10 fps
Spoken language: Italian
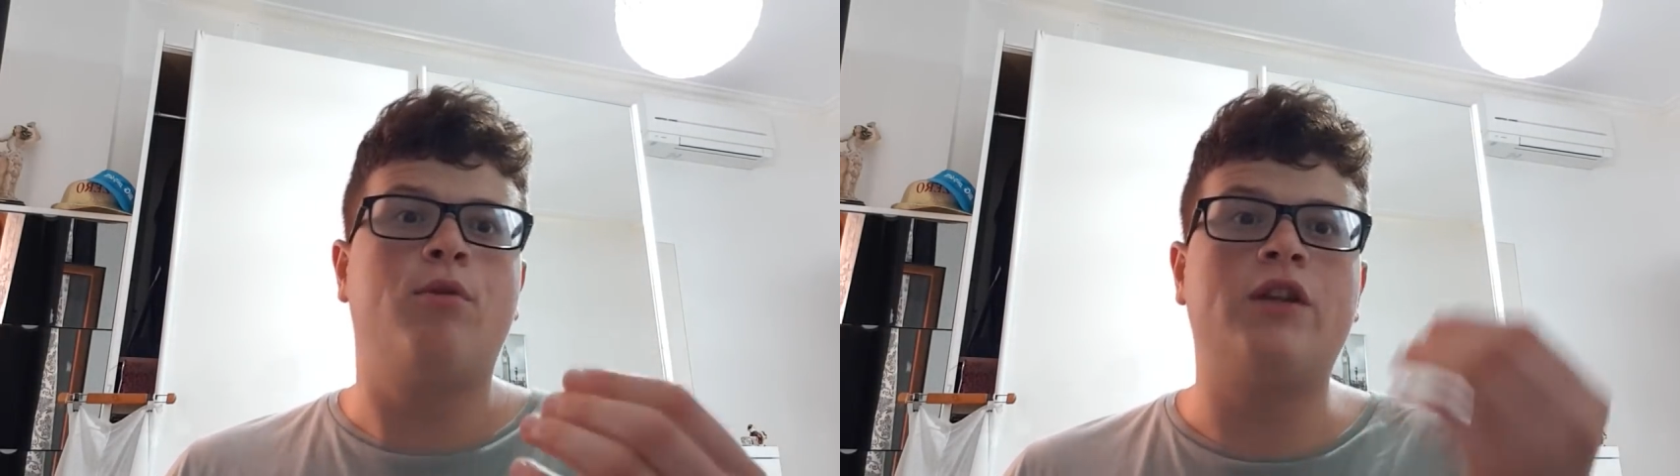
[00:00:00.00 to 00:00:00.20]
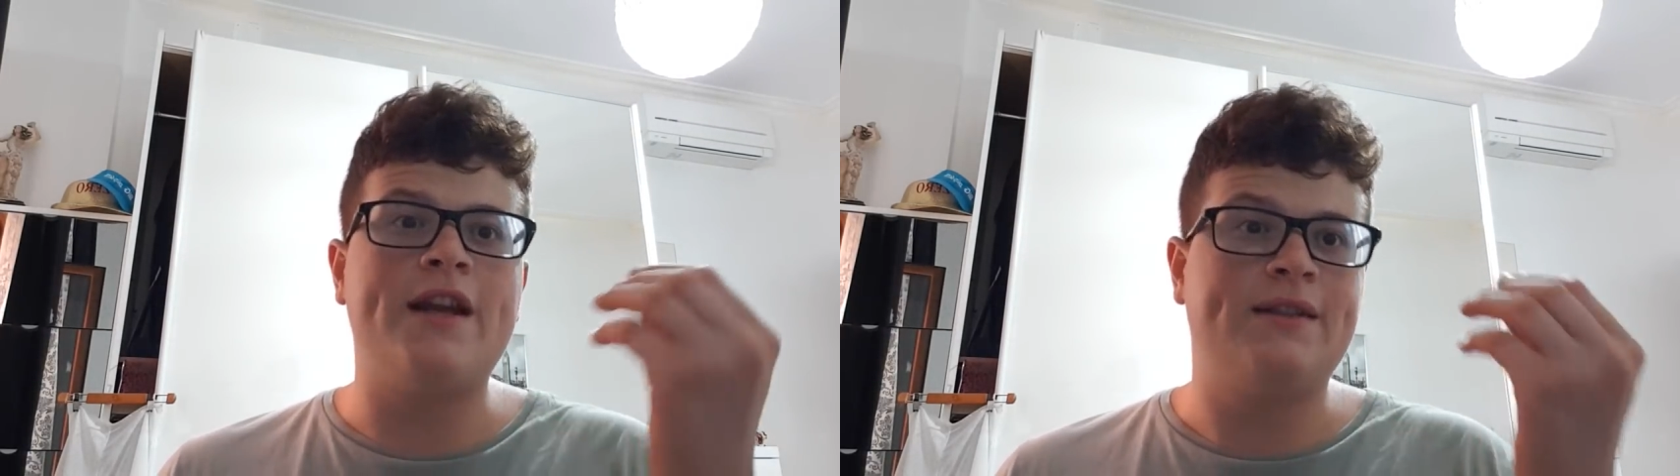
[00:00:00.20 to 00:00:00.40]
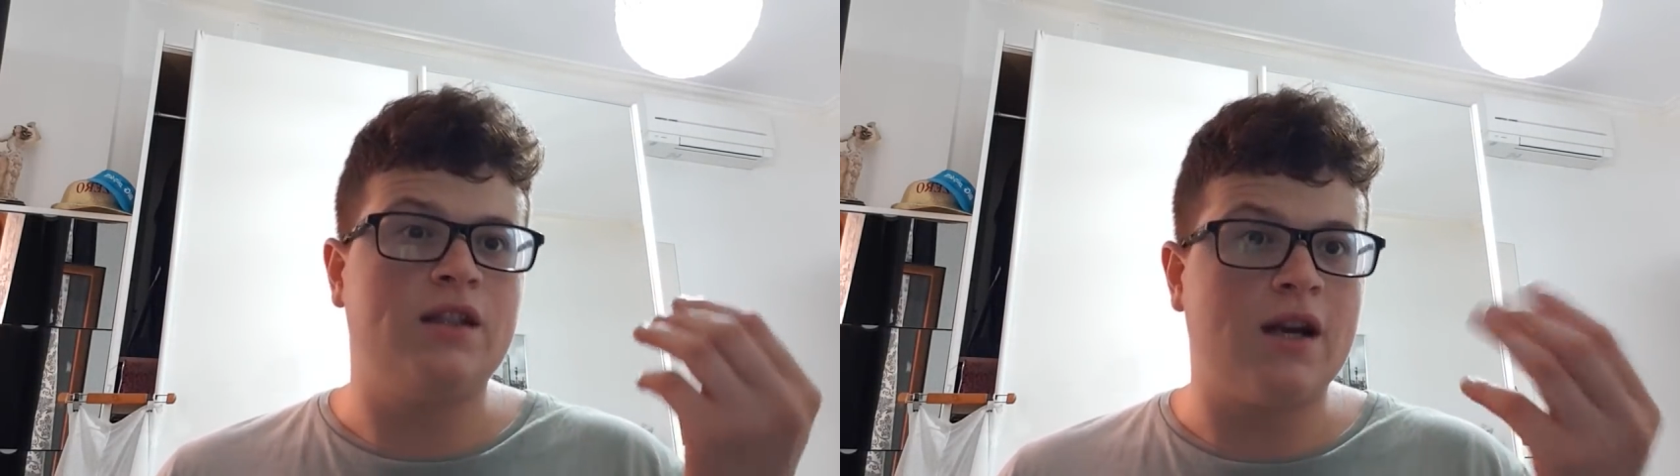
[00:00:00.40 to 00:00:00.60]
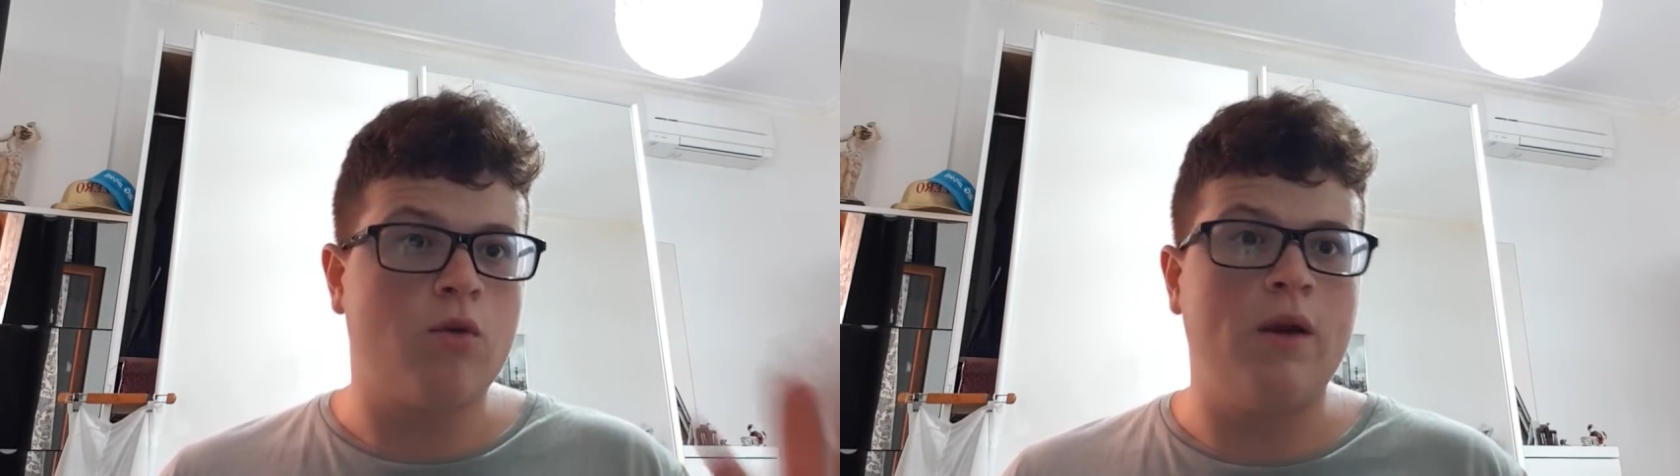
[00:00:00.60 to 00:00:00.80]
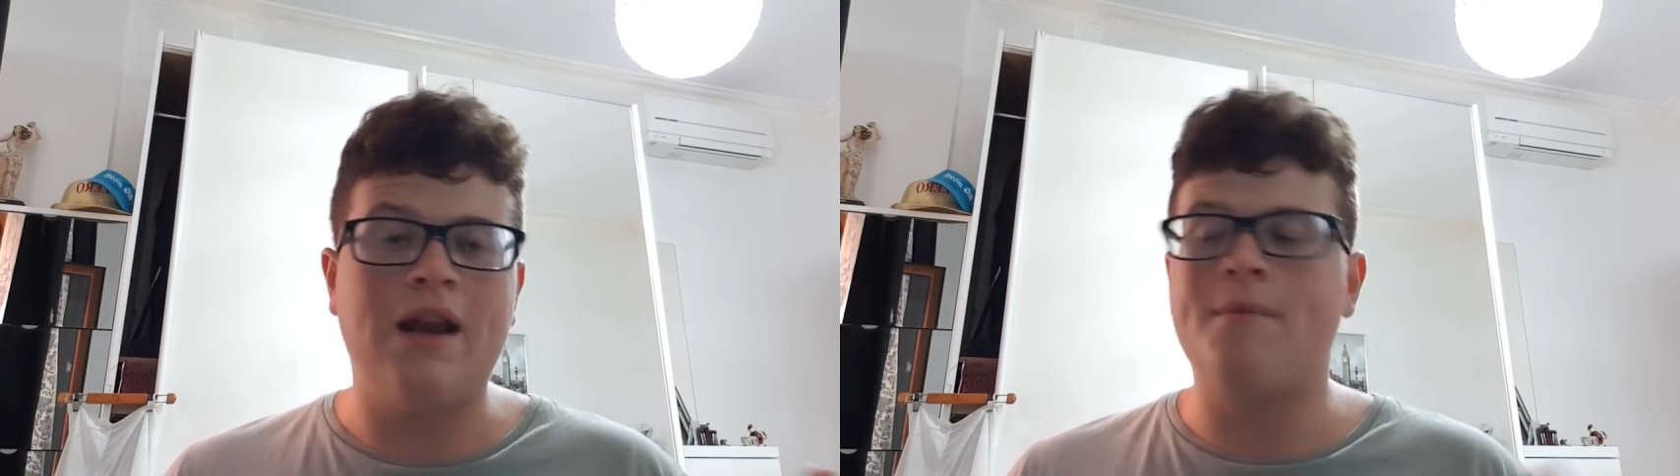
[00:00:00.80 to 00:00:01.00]
potresti
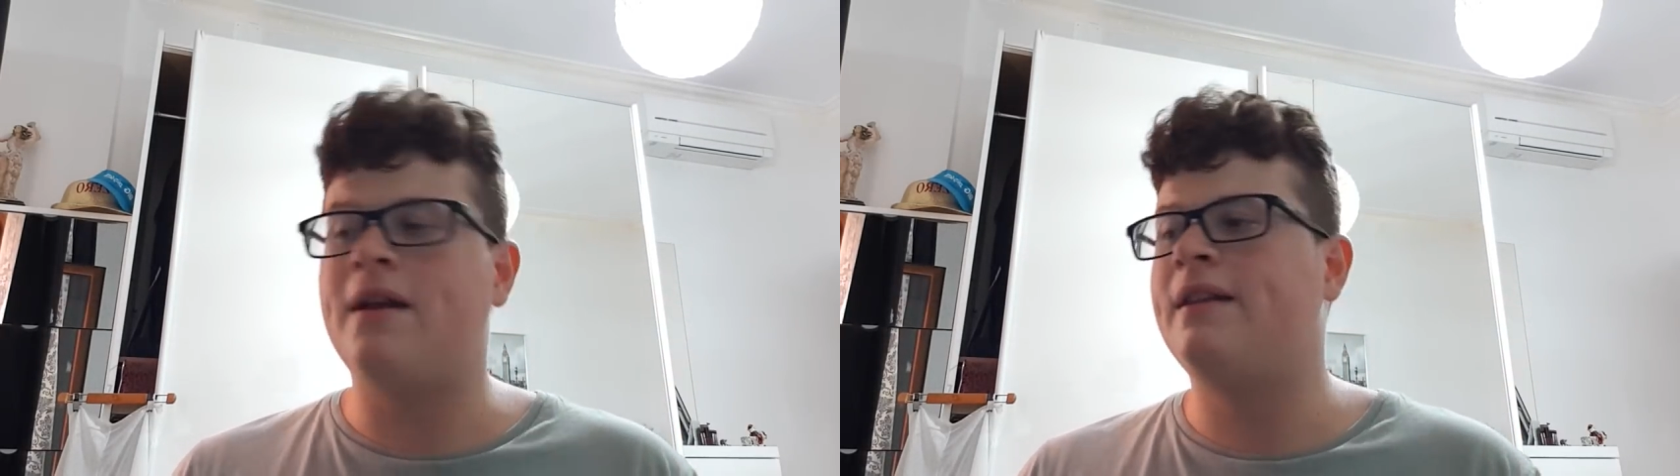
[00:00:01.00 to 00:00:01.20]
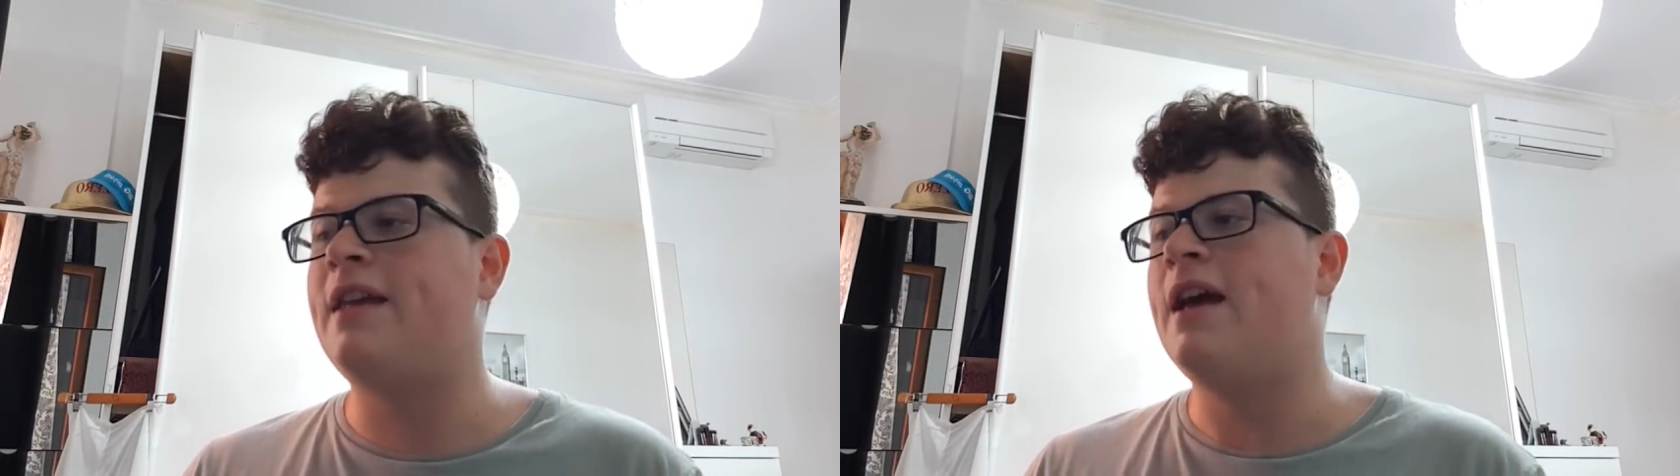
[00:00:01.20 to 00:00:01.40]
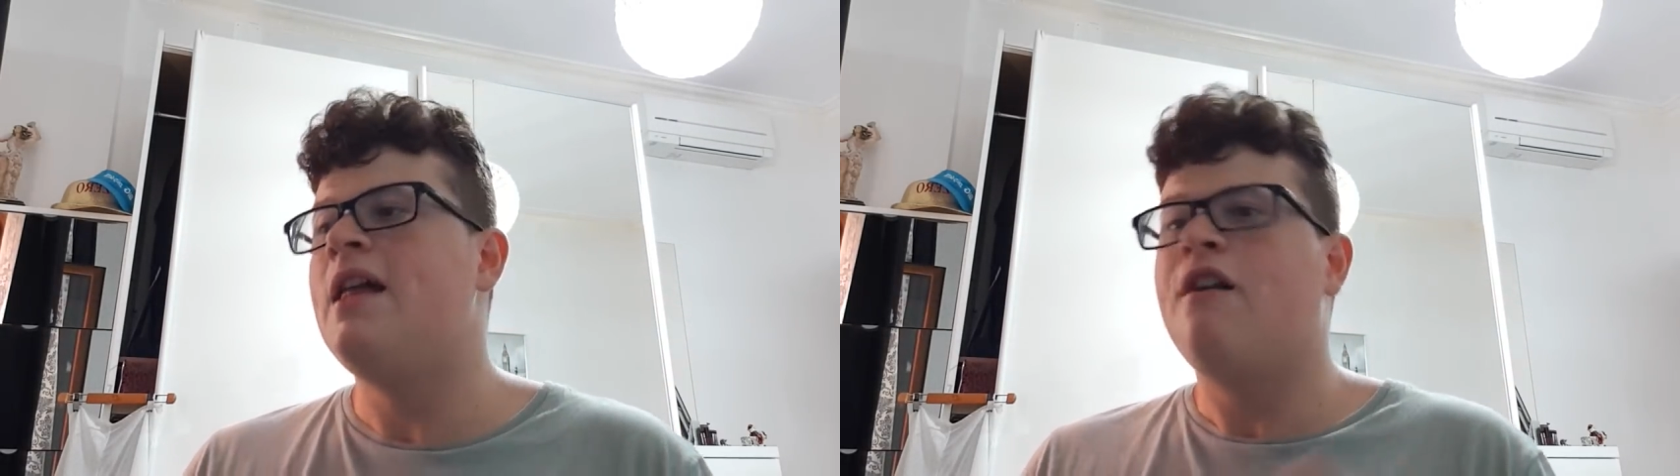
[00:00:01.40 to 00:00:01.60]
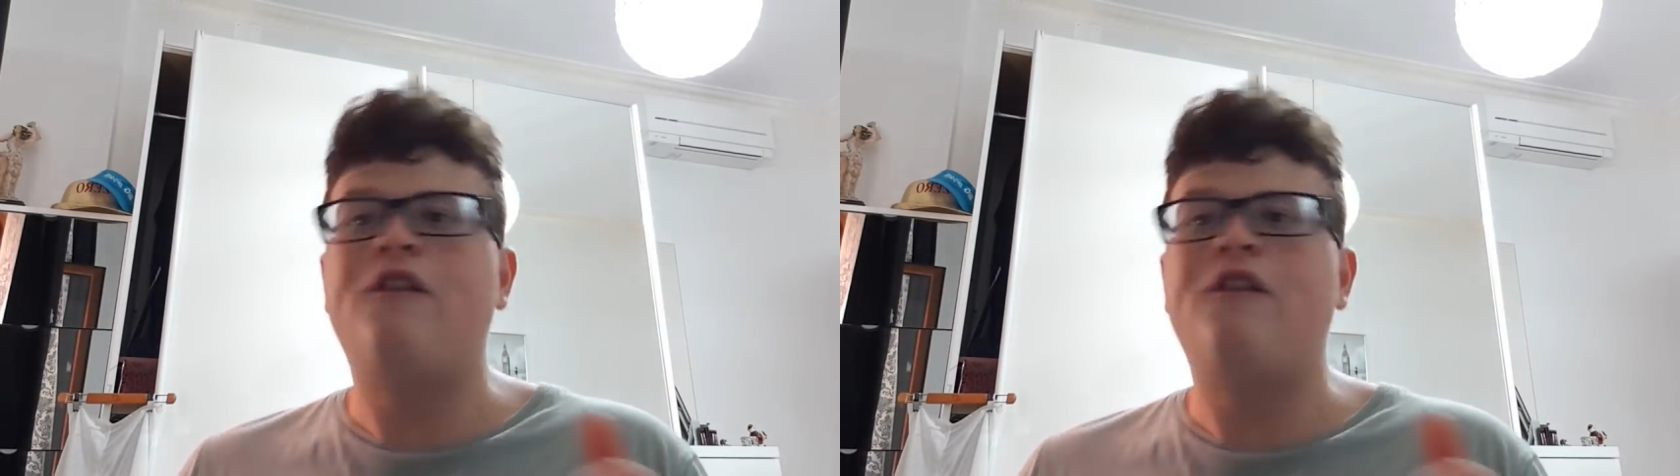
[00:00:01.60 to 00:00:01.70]
tranquillamente